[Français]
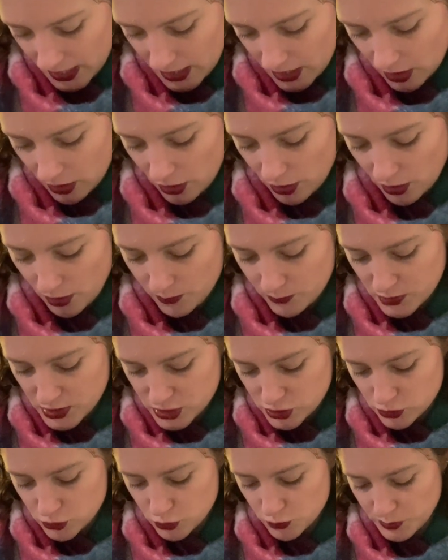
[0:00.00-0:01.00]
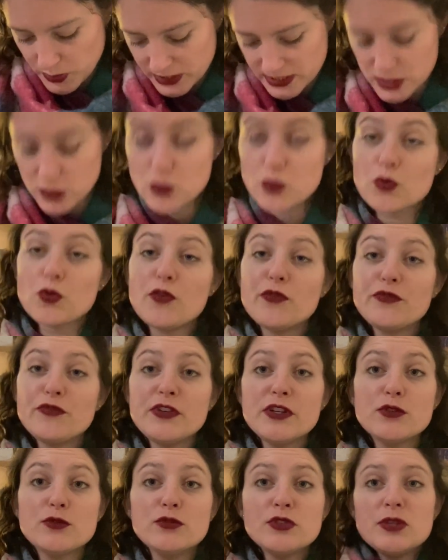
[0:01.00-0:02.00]
Euh, moi, je suis partie sur le
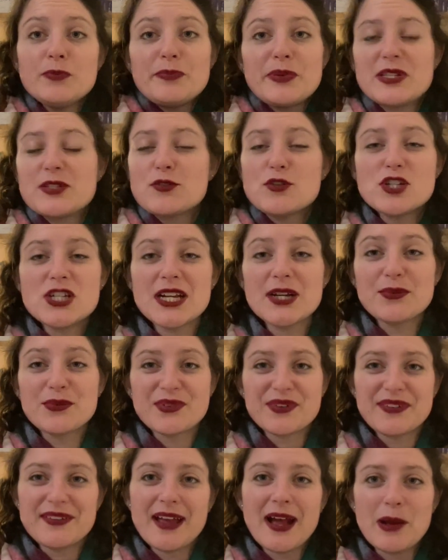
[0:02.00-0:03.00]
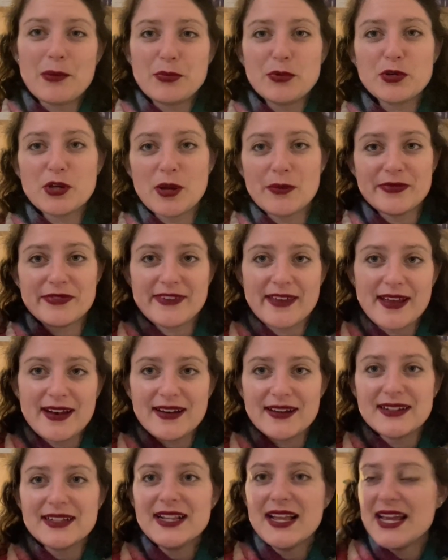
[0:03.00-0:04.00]
feel good parce que je les considère un peu comme
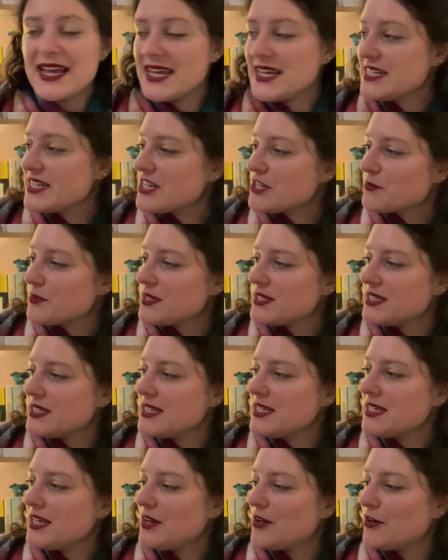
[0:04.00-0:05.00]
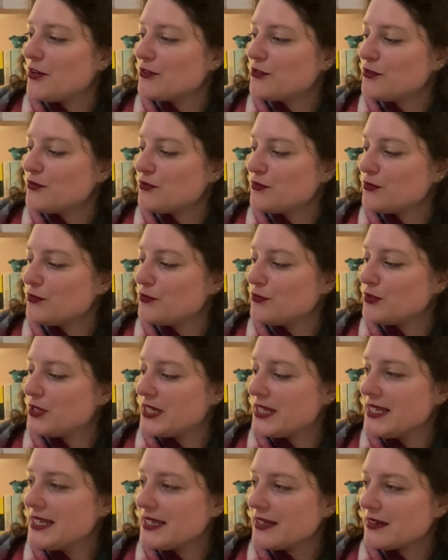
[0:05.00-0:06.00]
tel, Et j'ai choisi euh, de vous
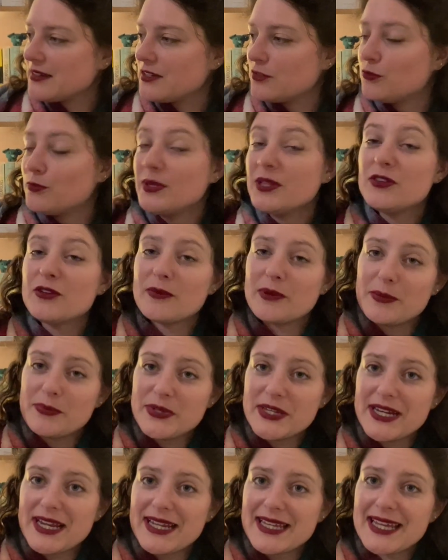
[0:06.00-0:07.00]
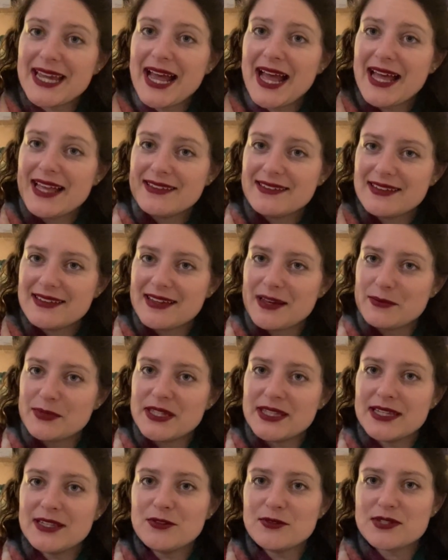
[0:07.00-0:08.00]
lire et de mettre dans ma pile à lire
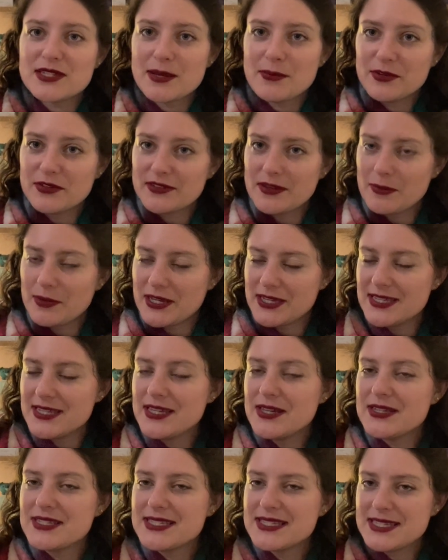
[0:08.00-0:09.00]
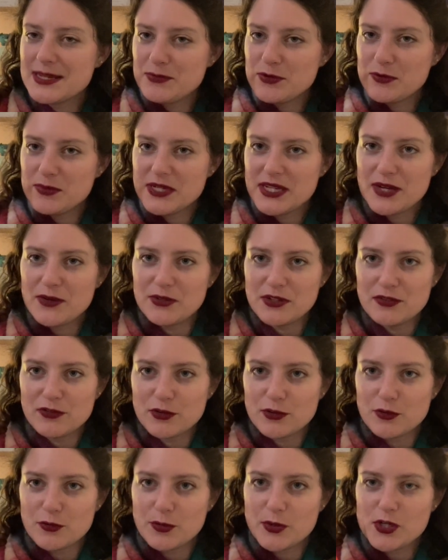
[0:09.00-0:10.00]
indéterminée de Samantha Bailly, C'est publié au
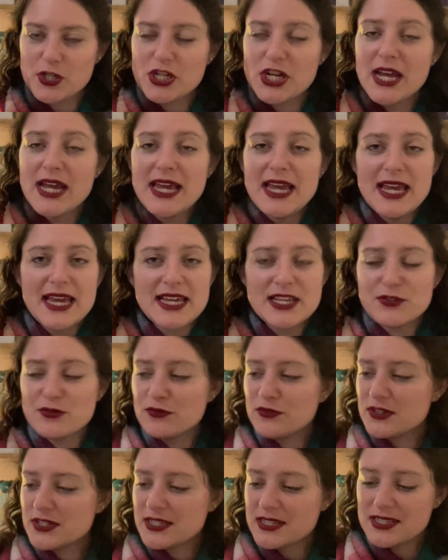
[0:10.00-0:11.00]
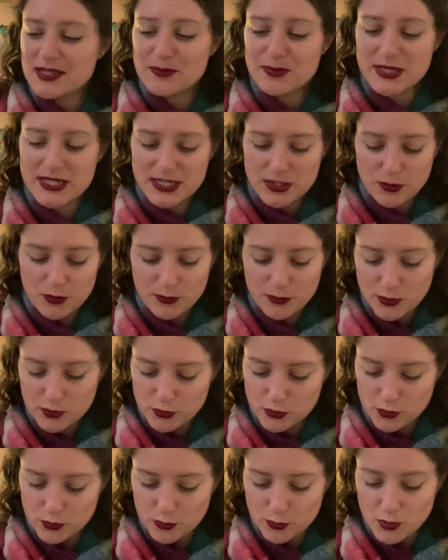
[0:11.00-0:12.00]
livre de poche. Et souvent, c'est des petits romans
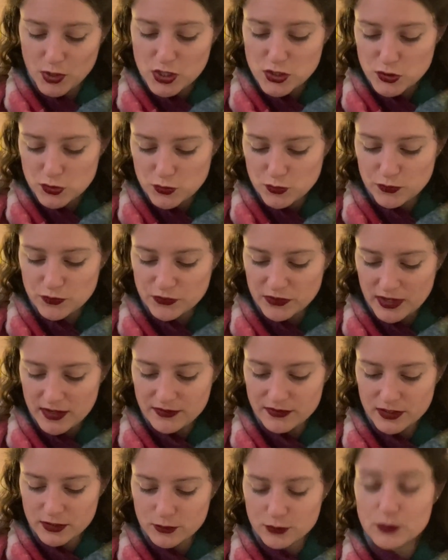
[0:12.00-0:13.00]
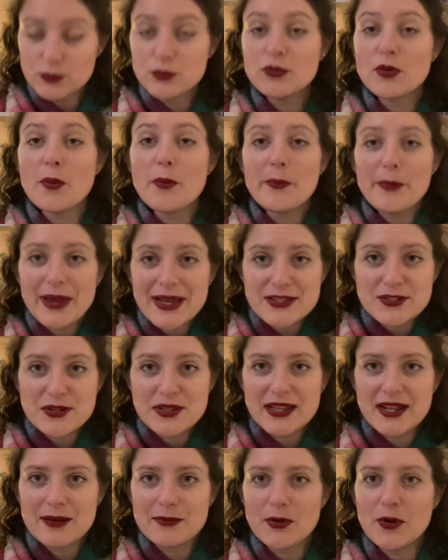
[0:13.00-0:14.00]
que moi, je trouve très feel good
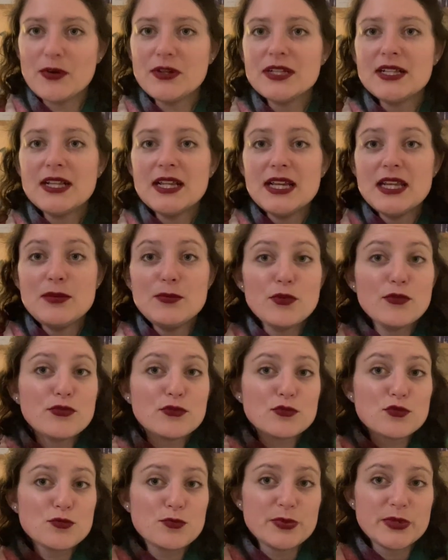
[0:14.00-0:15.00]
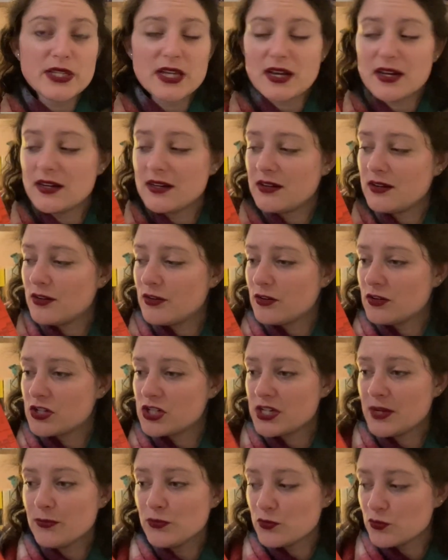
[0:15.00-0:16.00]
personnellement. Ils me font du bien. Euh,
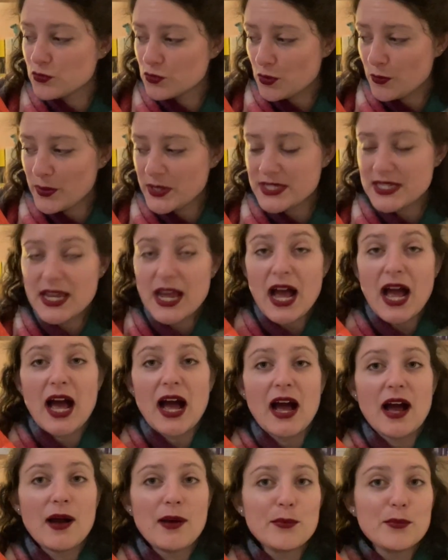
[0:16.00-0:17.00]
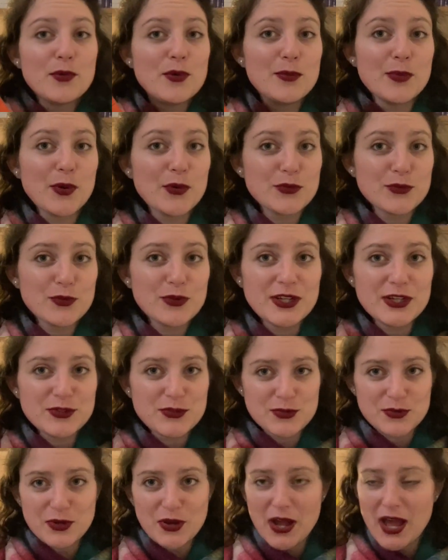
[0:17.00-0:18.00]
j'aime toujours passer un moment de
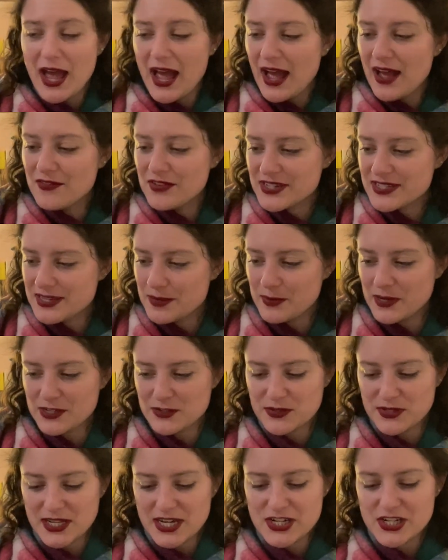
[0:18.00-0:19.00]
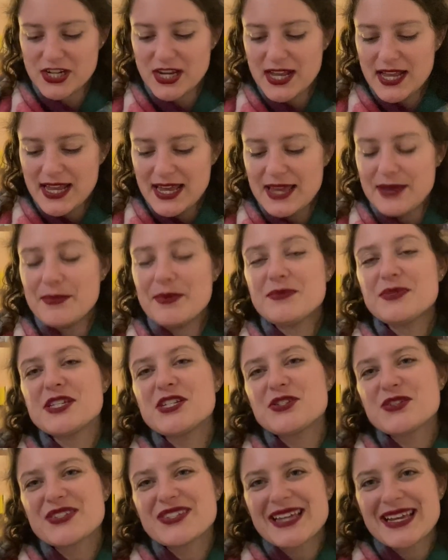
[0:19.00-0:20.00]
lecture avec ces personnages. Et même
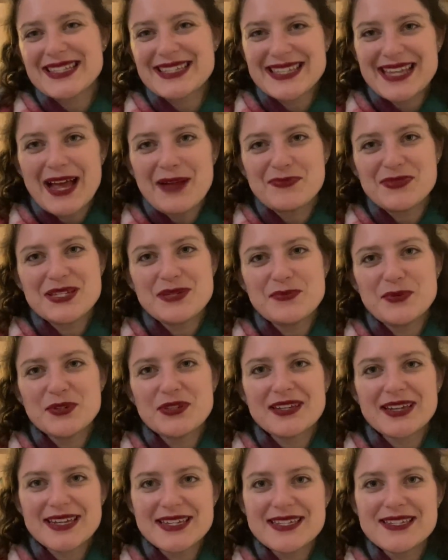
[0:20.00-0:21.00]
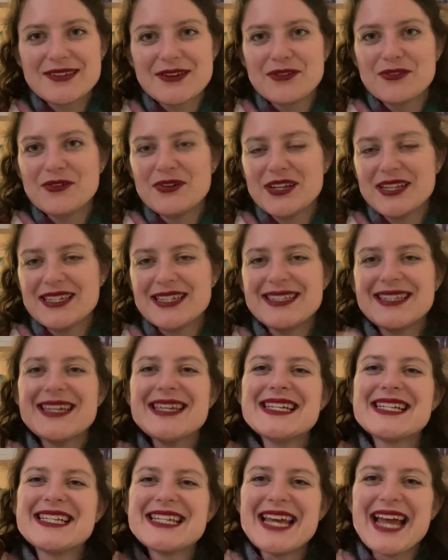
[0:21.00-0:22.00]
si je serais un petit peu triste de les
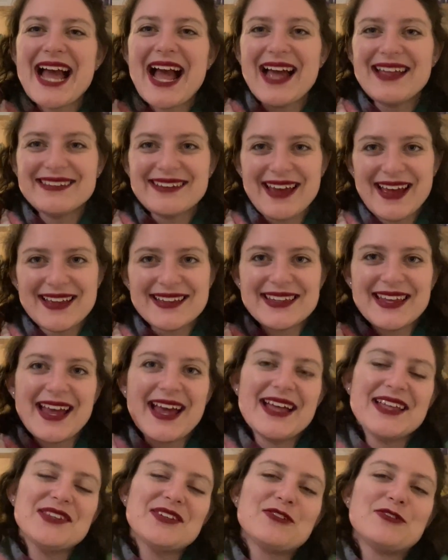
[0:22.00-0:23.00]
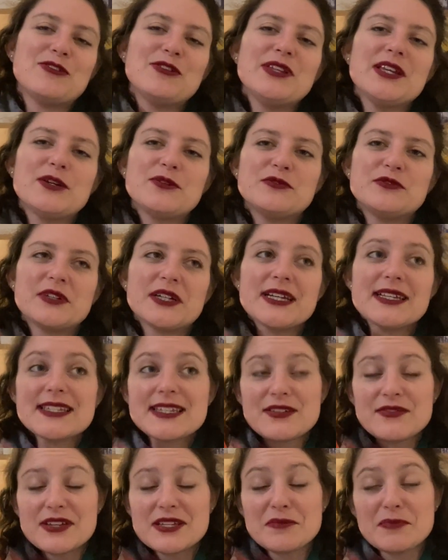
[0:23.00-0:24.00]
quitter, j'ai hâte, hâte, hâte de découvrir
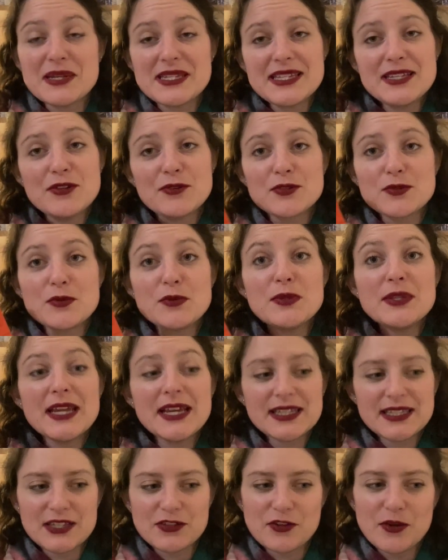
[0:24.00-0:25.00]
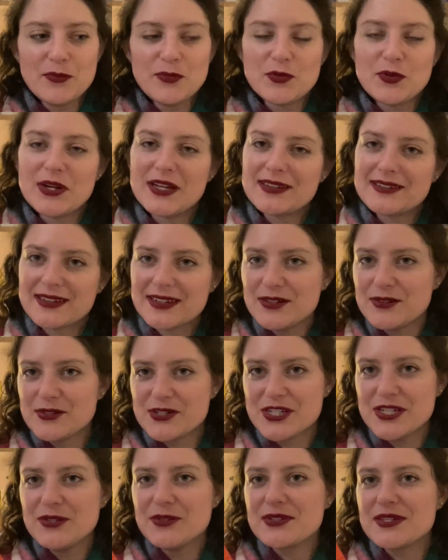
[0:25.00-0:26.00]
ce qui va se passer dans ce dernier tome de la
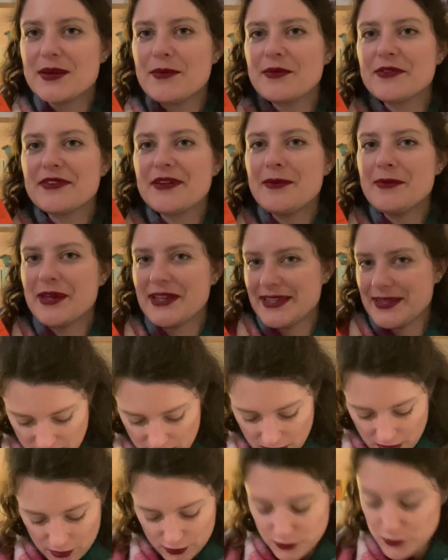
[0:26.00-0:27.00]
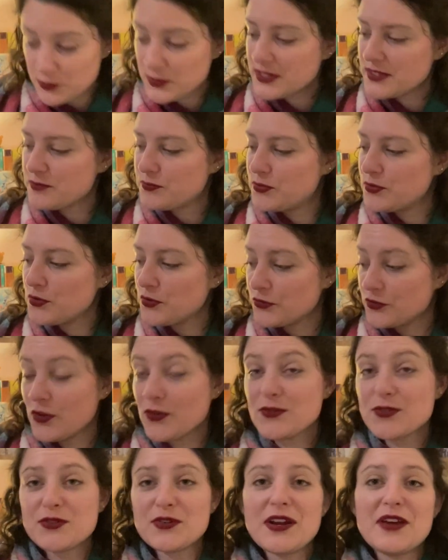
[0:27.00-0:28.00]
trilogie de Samantha Bailly. Ensuite, pour
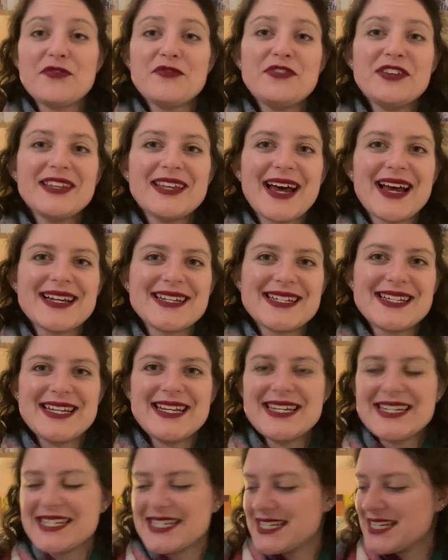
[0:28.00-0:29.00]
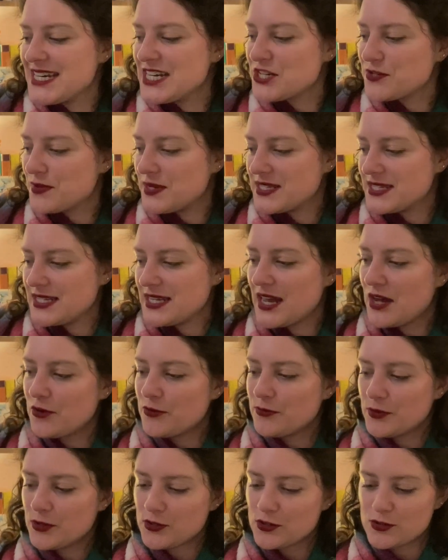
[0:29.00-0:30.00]
Danse de la Fée Dragée, j'ai choisi un
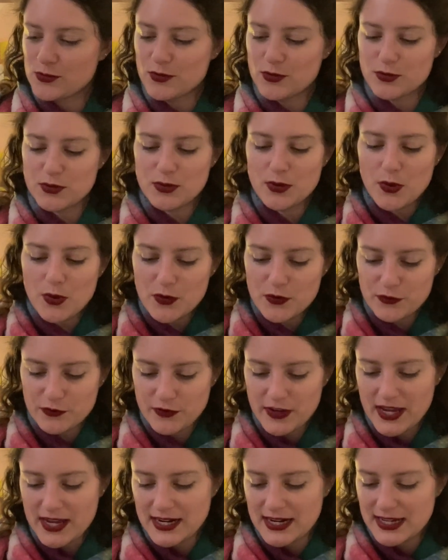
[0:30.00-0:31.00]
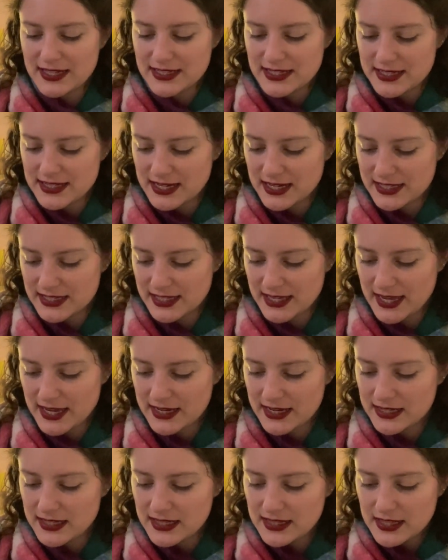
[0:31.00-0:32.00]
roman que je me suis offert l'année dernière
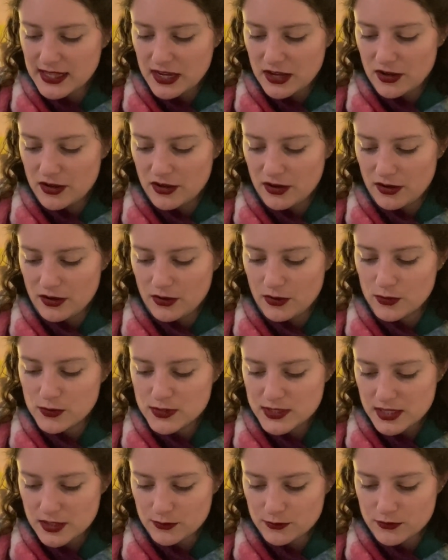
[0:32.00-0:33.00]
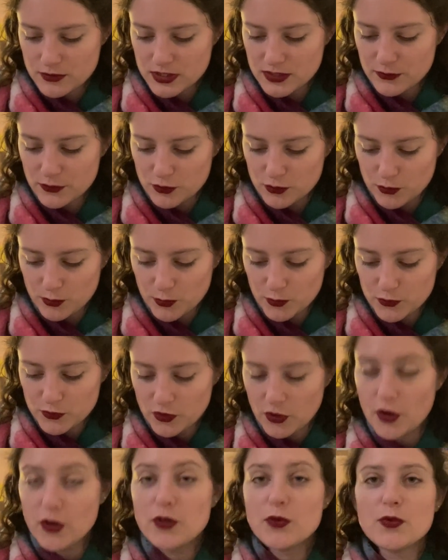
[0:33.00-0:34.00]
euh, au Salon du Livre de
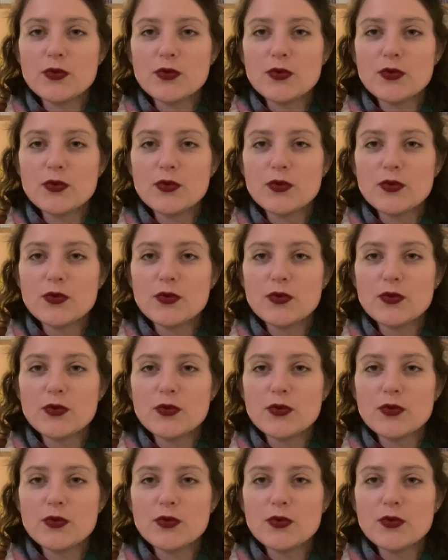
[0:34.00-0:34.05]
Montreuil.